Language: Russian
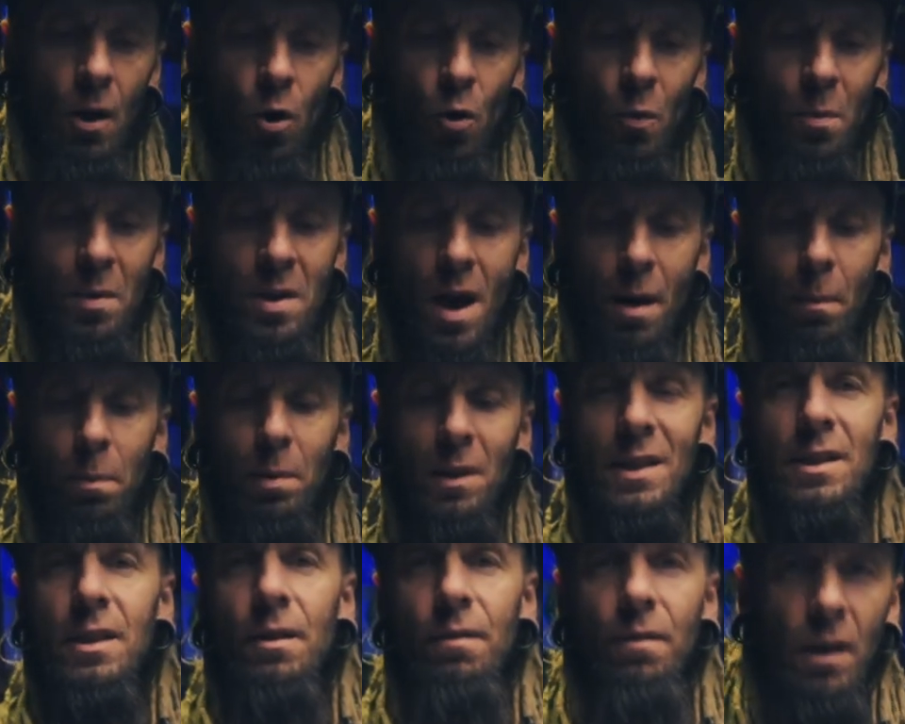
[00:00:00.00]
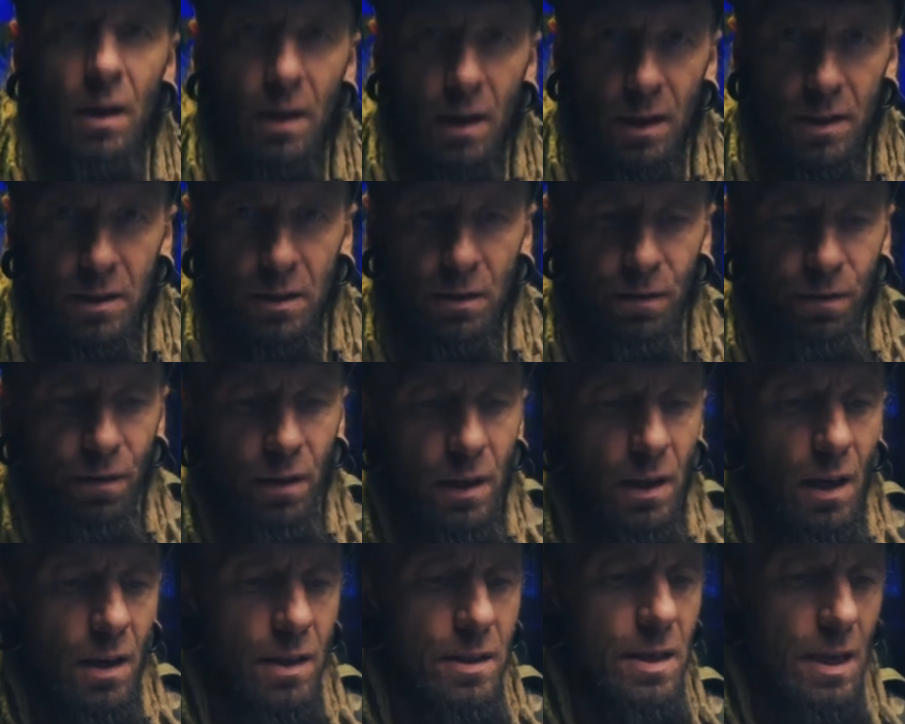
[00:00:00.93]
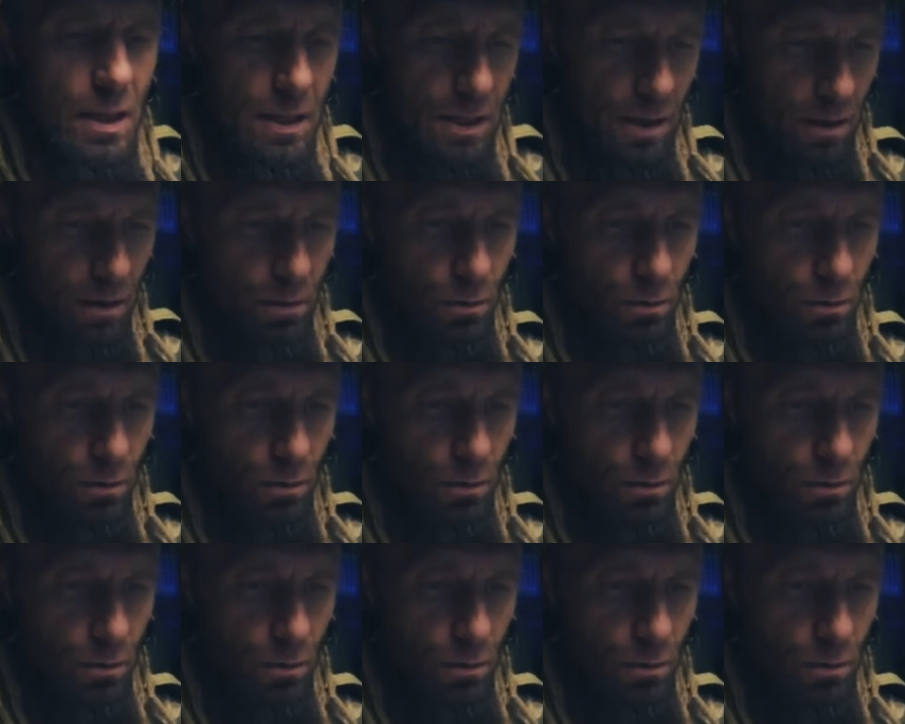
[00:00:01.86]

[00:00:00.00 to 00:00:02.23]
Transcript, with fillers: У меня была Зевиха, Зеви Е10.